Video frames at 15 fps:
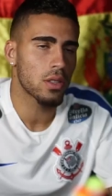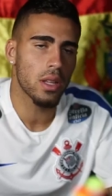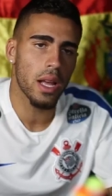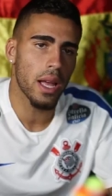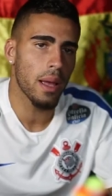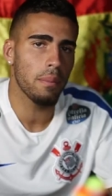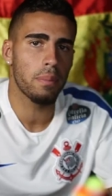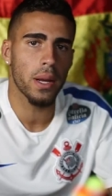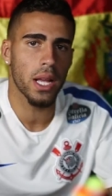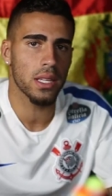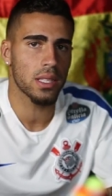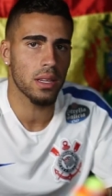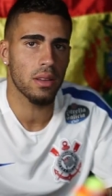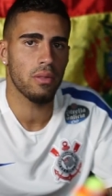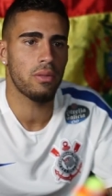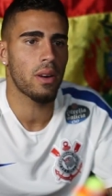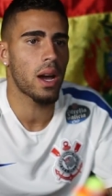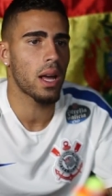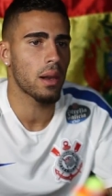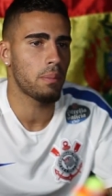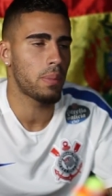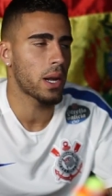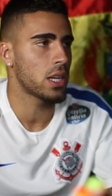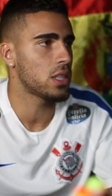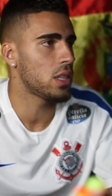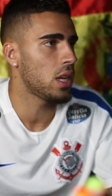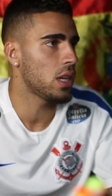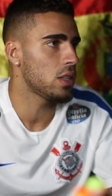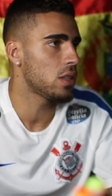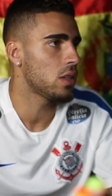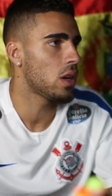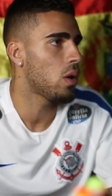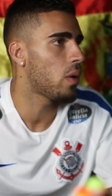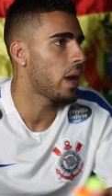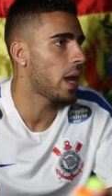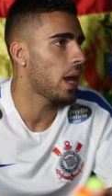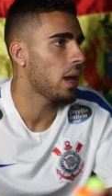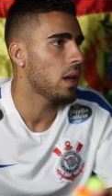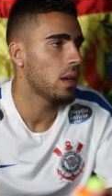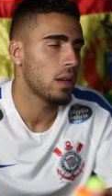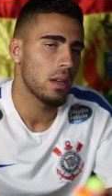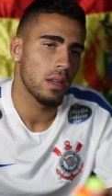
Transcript: Isso daí é a imprensa que fala. Pra gente não é.